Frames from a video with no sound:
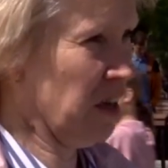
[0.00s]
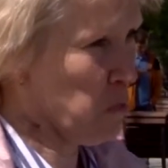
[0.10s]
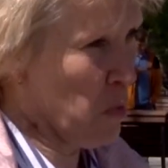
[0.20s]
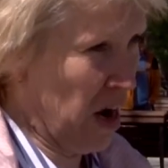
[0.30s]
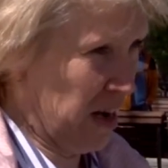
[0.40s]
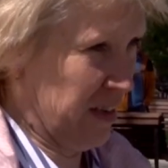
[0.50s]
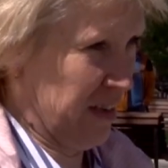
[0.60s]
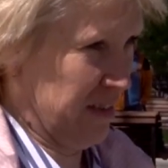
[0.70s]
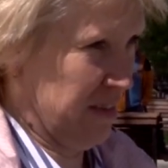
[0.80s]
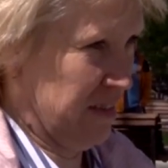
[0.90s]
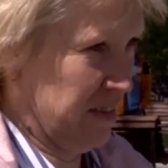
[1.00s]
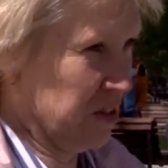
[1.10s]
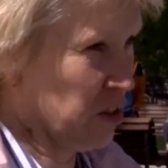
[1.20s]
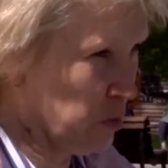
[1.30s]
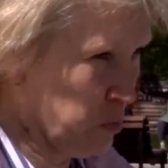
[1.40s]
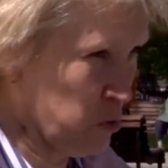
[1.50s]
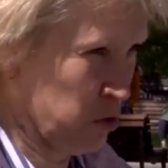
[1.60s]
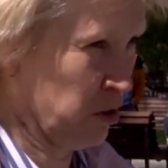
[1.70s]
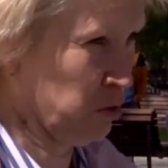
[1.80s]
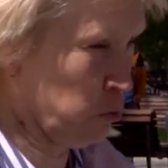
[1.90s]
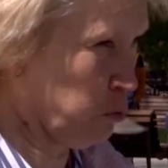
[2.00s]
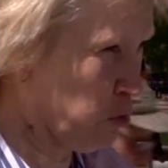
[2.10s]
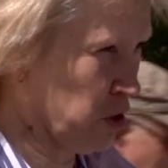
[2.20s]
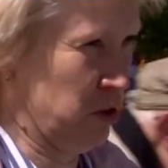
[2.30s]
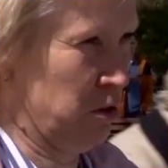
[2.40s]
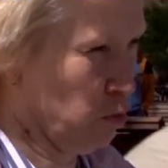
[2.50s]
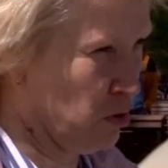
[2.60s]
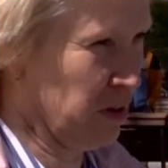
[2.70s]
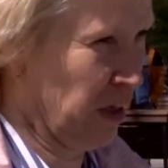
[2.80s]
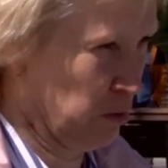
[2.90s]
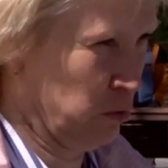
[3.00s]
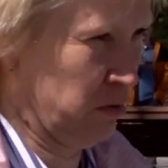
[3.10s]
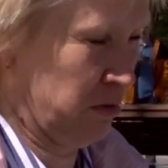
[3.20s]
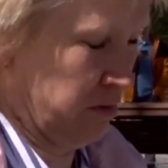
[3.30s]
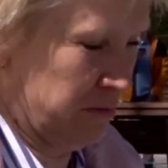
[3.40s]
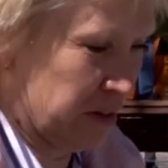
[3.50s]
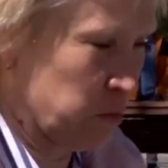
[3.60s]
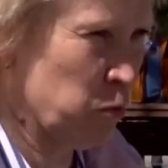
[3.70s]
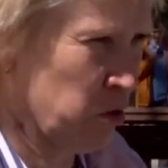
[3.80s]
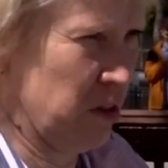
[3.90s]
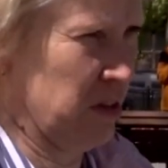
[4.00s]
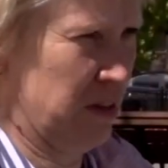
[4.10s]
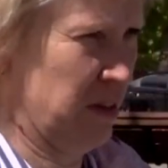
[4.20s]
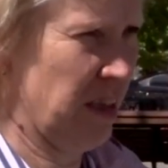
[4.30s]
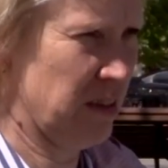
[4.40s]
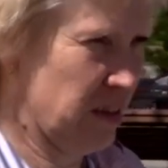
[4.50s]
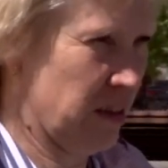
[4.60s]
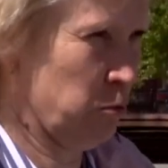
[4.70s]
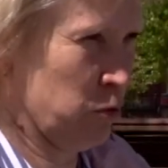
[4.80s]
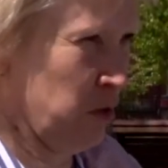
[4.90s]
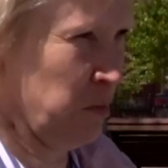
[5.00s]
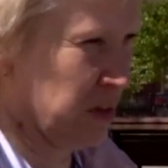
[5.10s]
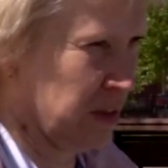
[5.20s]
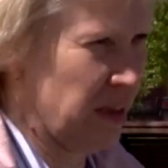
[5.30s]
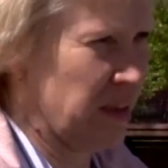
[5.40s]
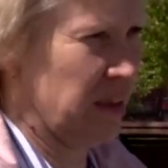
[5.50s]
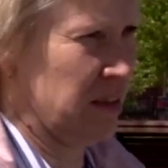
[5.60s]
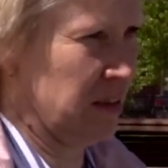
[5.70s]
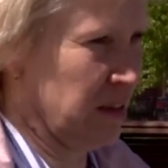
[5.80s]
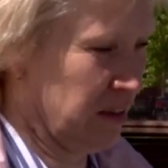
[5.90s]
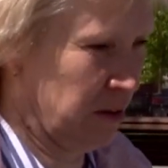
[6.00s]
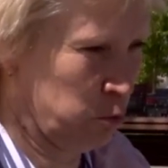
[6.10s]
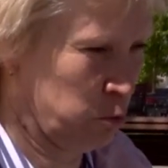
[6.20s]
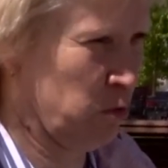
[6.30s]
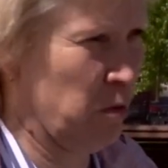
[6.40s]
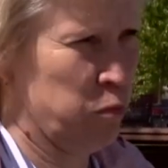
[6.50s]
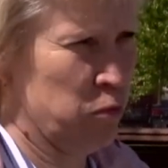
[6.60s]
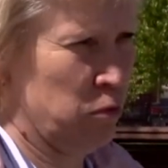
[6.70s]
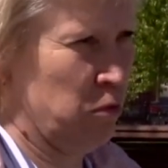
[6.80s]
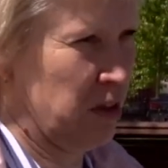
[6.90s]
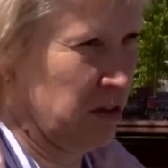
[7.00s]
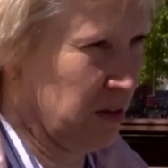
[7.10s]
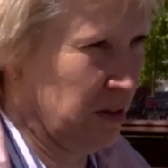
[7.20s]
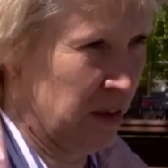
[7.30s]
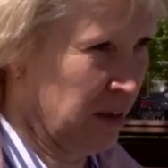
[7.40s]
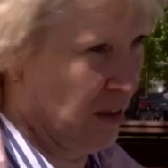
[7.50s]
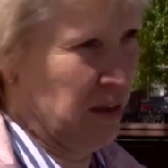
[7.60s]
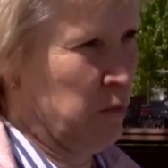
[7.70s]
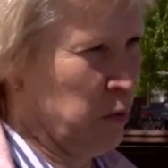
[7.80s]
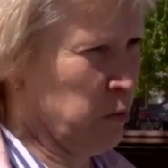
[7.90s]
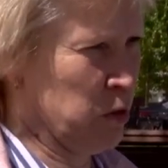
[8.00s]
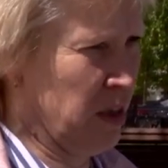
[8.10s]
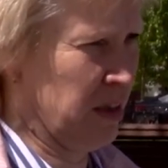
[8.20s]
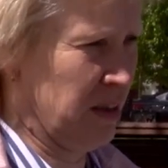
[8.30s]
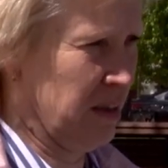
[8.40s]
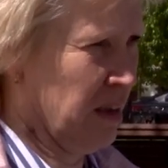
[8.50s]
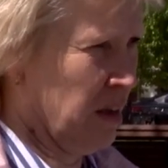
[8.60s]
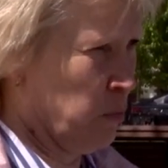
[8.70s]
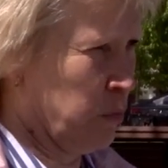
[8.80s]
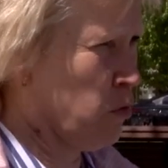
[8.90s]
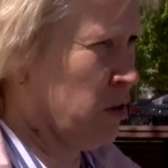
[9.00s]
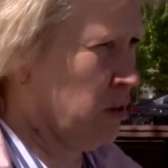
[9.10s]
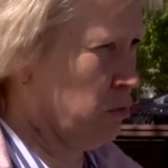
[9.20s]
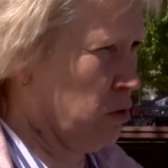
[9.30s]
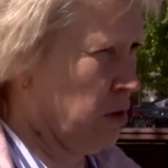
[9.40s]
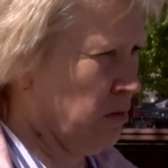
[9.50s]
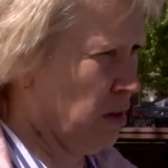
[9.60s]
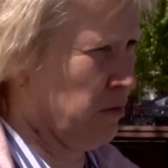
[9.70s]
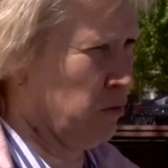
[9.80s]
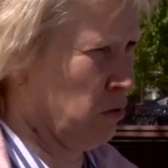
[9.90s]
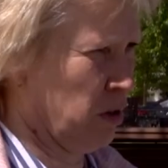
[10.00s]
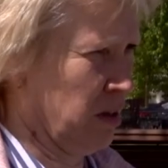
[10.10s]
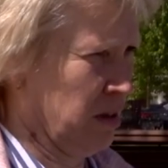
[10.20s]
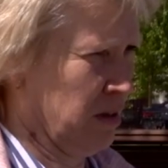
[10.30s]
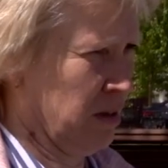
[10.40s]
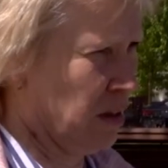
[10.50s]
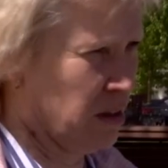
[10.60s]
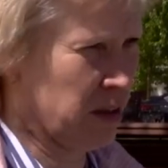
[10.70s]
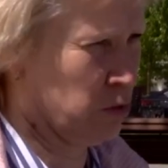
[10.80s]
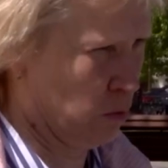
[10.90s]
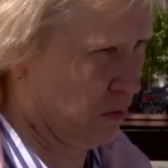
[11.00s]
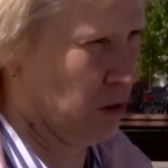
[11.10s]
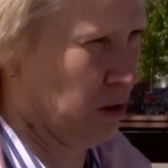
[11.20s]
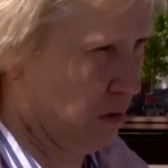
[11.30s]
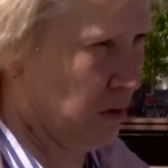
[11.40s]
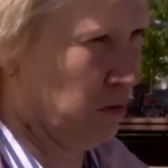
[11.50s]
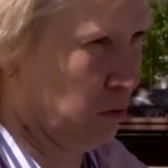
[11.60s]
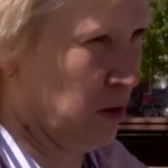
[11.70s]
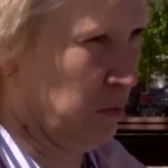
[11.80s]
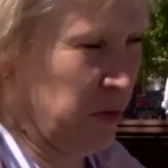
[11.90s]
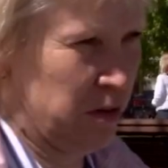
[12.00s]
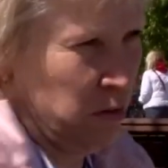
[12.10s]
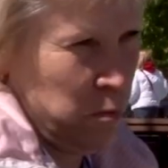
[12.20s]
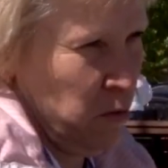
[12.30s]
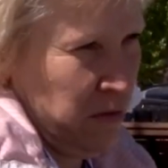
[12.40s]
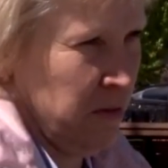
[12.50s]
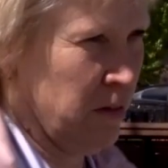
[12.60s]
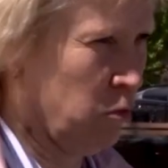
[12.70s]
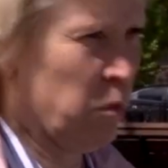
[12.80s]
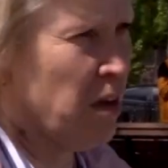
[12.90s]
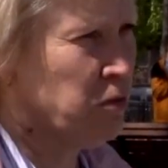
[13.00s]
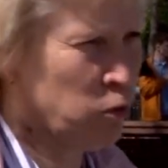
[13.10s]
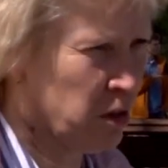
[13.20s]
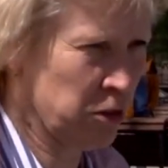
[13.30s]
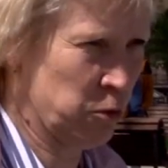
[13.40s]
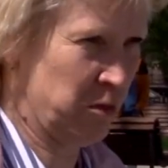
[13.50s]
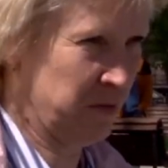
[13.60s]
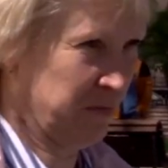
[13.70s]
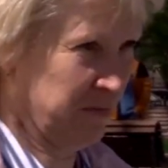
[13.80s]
Нормально. Угу. Жить можно. Кто хочет, тот найдет возможности найти хорошие места, найти хорошую работу, найти... Было бы желание. Плохо это у человека внутри. И хорошо это у человека внутри. Поэтому у меня все хорошо. Угу.